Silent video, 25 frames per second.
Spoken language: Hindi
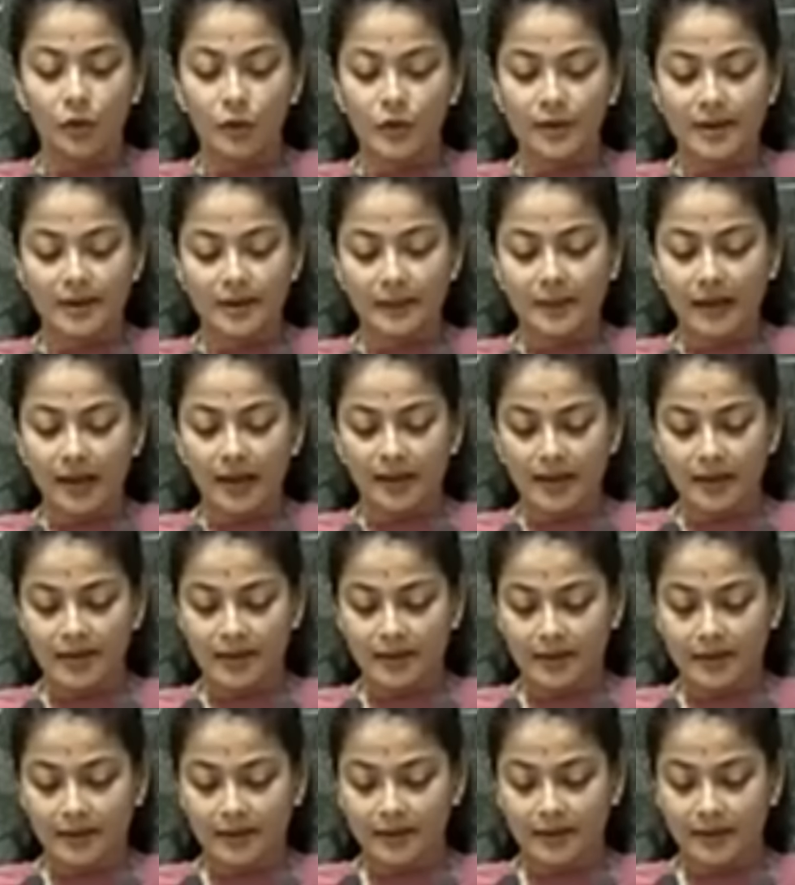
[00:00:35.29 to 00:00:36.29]
जो
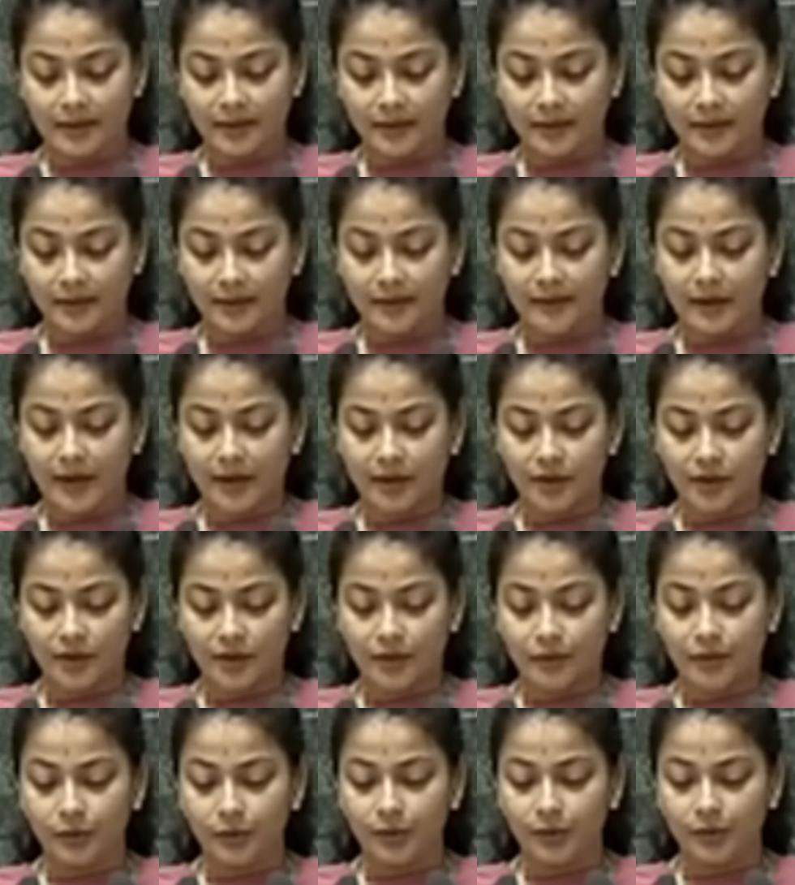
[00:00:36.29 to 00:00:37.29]
लोकसभा की सदस्य
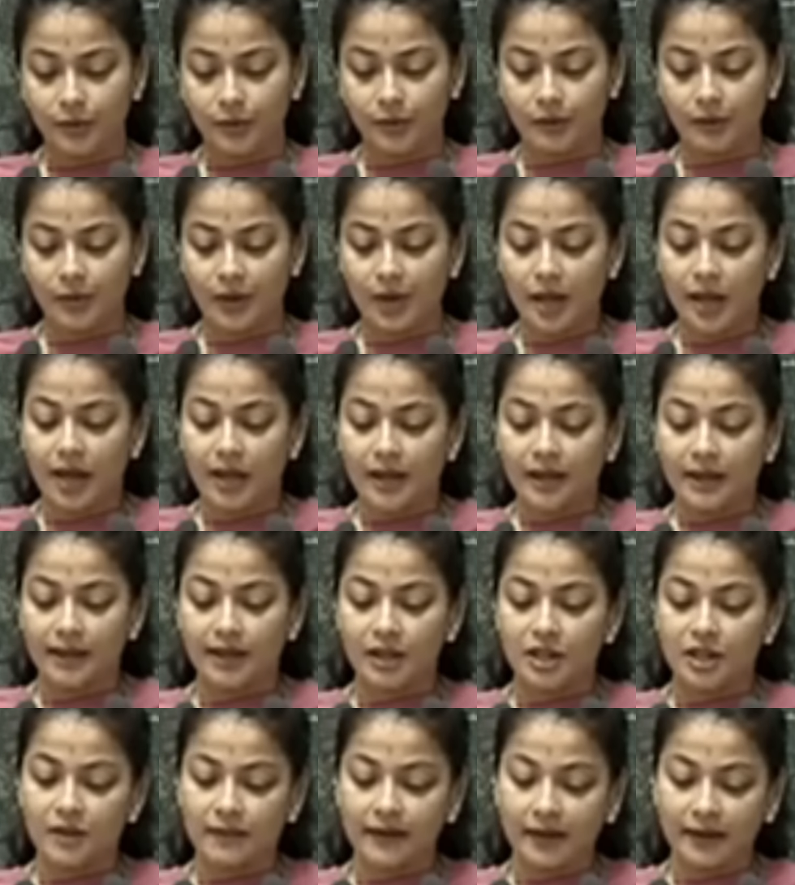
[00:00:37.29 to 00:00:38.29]
निर्वाचित हुई हूँ
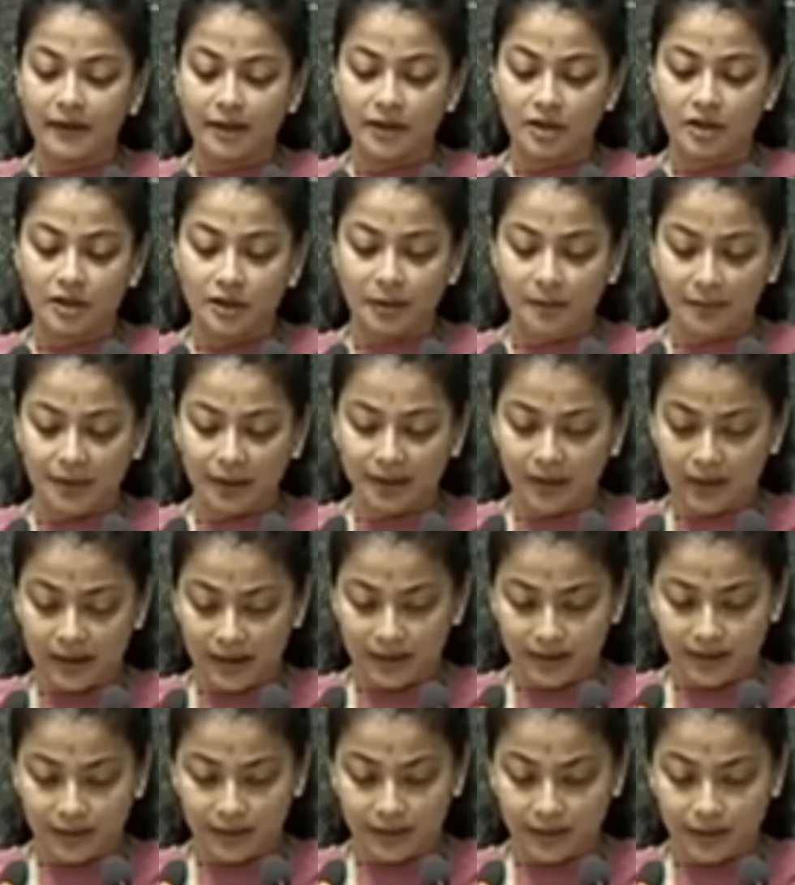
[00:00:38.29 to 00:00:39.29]
ईश्वर की
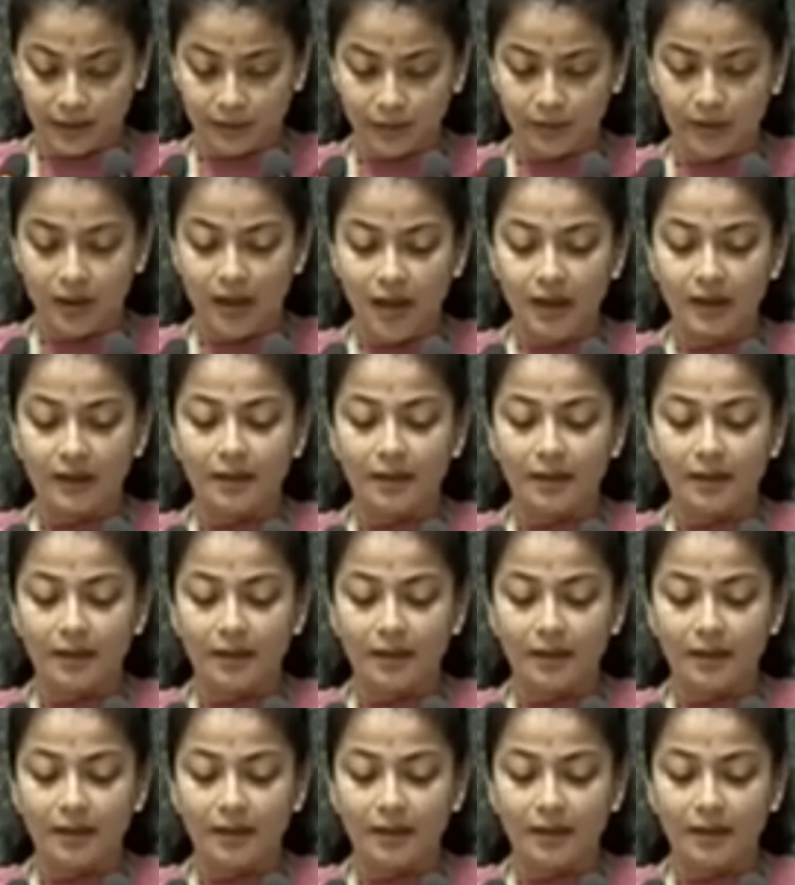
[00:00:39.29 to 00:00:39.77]
शपथ लेती हूँ